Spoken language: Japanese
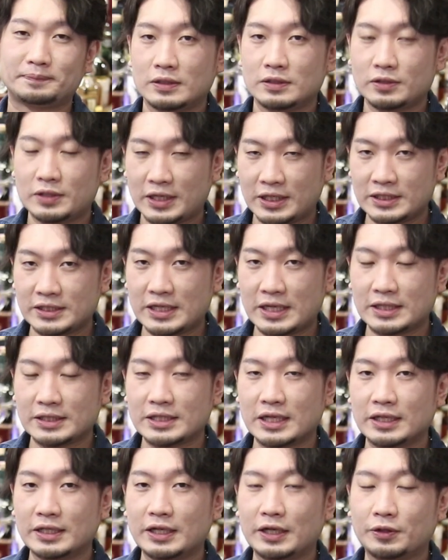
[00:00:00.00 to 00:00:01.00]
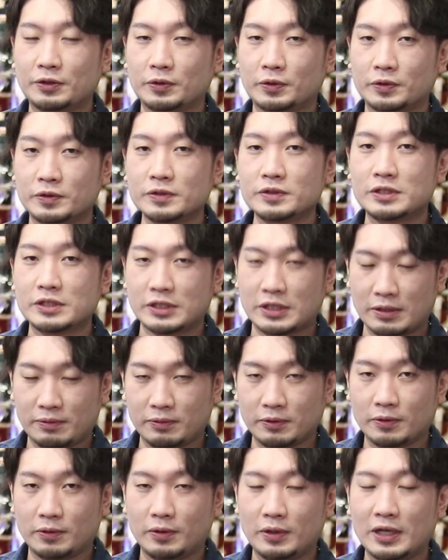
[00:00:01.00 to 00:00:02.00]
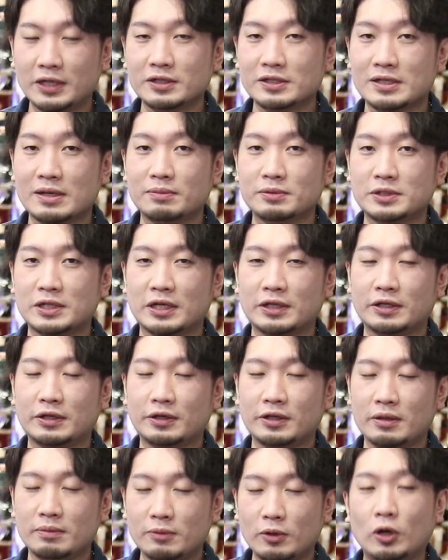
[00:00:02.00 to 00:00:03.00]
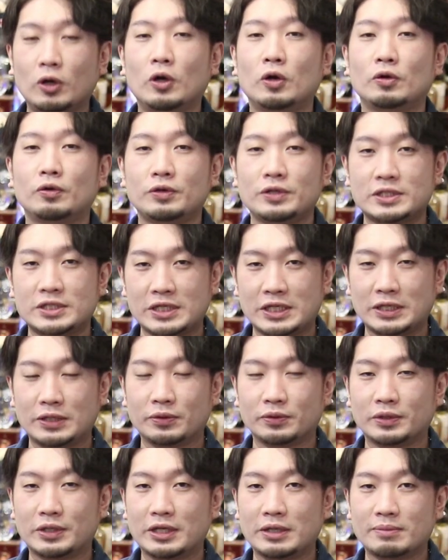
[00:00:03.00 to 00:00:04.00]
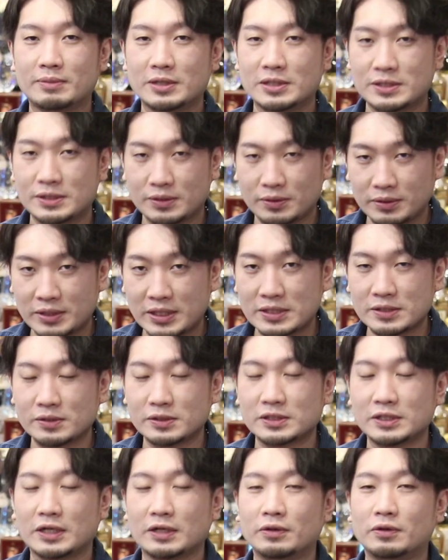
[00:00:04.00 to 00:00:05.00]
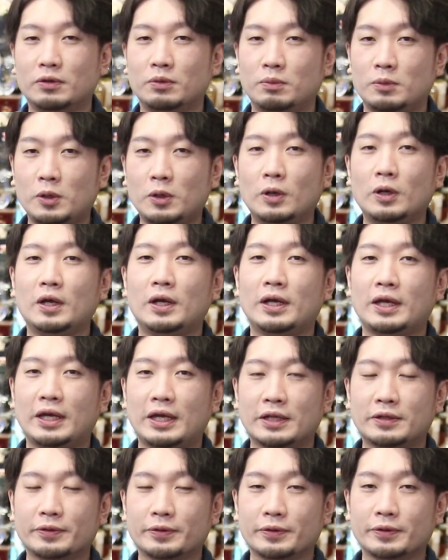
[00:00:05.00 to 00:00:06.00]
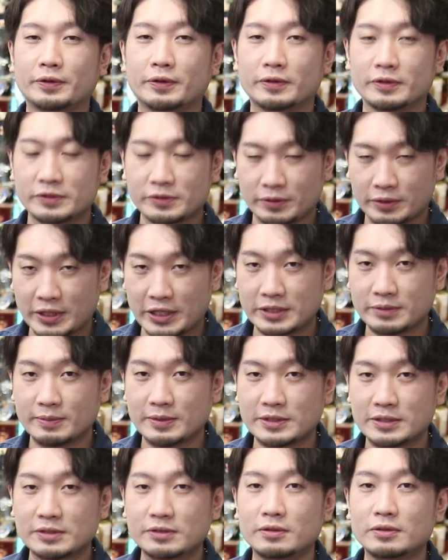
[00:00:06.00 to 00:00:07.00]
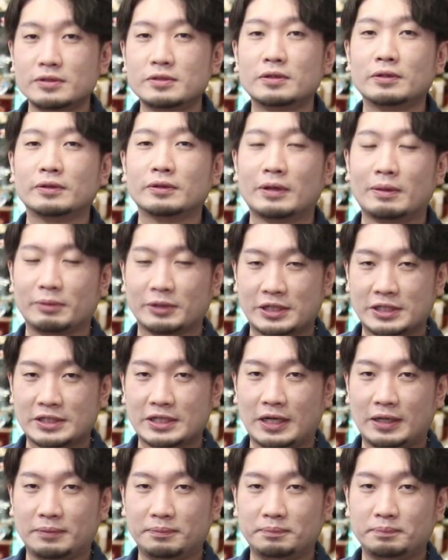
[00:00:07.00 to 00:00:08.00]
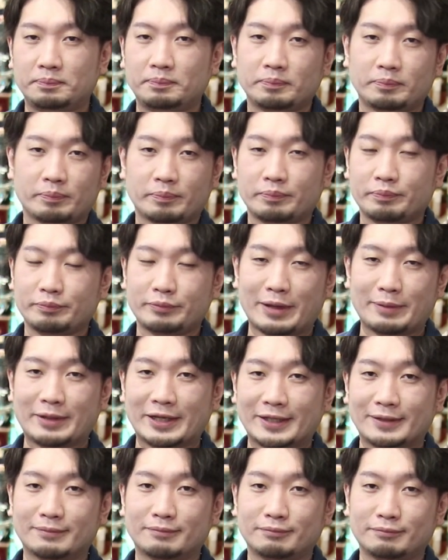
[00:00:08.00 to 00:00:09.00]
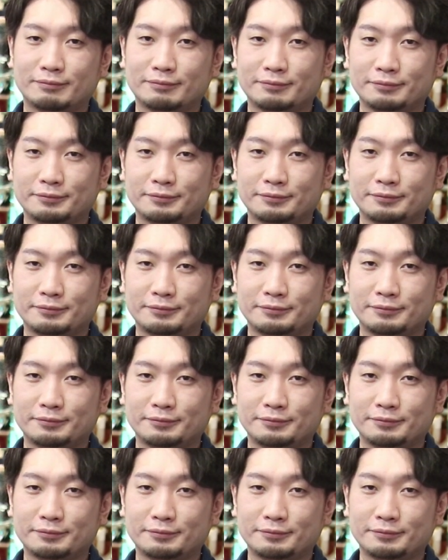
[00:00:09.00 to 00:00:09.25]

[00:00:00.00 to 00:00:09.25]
そんな感じでチャンネル登録、Twitter フォロー、あとサブチャンネルでもウイスキー飲んでいますので、そちらの方も、え登録よろしくお願いします。クロスロードラボでした。バイバイ。